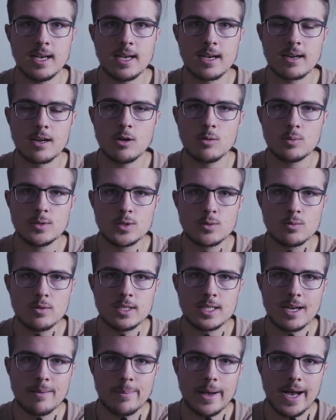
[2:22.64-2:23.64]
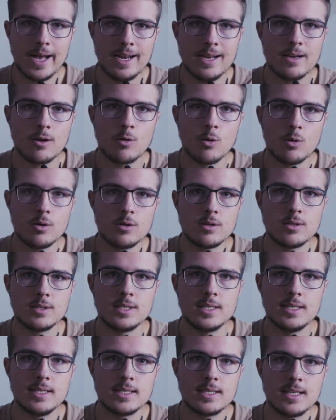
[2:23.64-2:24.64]
Glaubst du, ich habe alle Kunden,
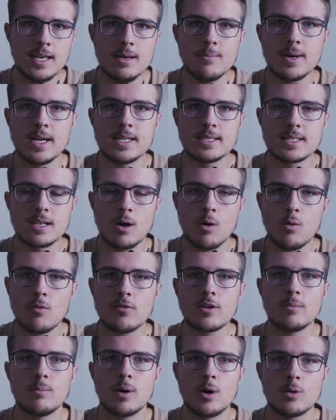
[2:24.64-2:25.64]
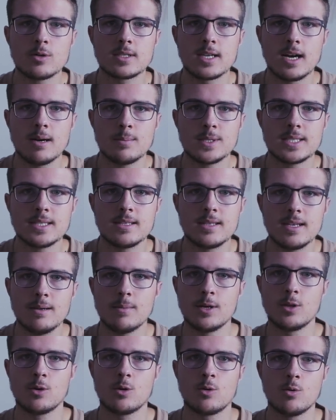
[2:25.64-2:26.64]
die ich jemals aufgebaut habe, sind immer
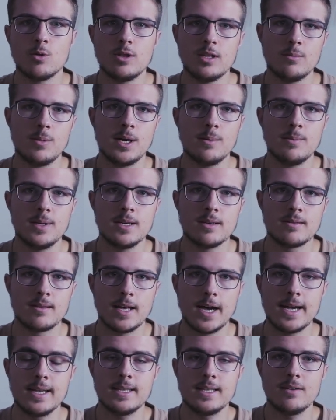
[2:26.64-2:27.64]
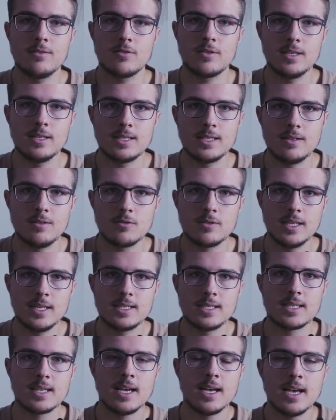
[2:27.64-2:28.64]
noch Kunde bei mir? Nein, definitiv
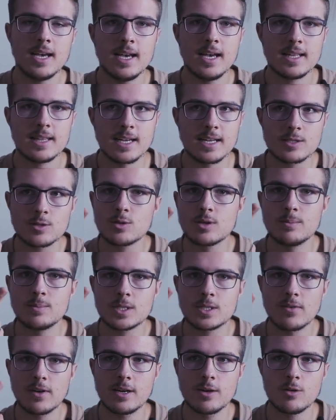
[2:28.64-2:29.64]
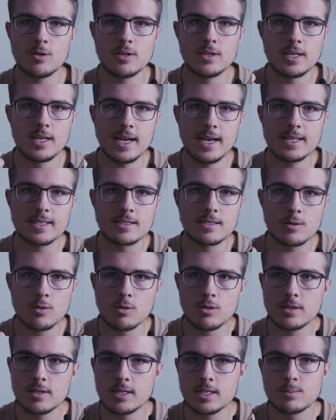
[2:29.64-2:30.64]
nicht. Dazu gibt es zwei Gründe. Der erste
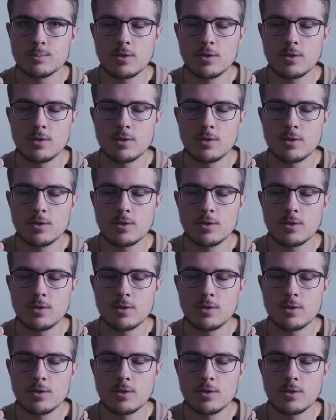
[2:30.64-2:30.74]
Grund ist,